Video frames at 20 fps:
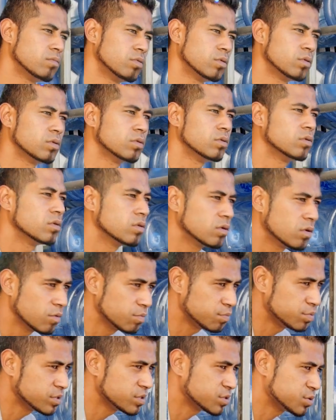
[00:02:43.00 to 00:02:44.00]
pour qu'on
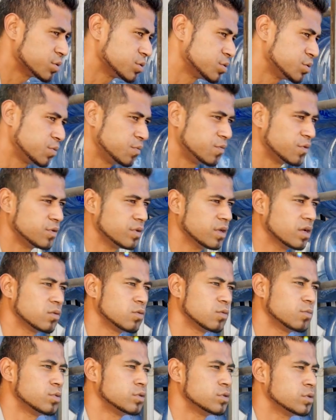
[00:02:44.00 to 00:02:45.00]
puisse subvenir à
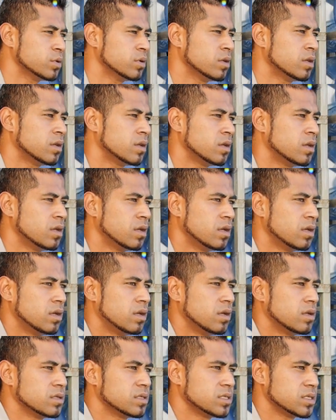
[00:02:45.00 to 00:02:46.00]
nos besoins,
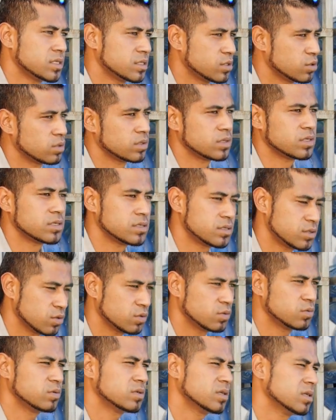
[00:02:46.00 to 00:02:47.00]
c'est surtout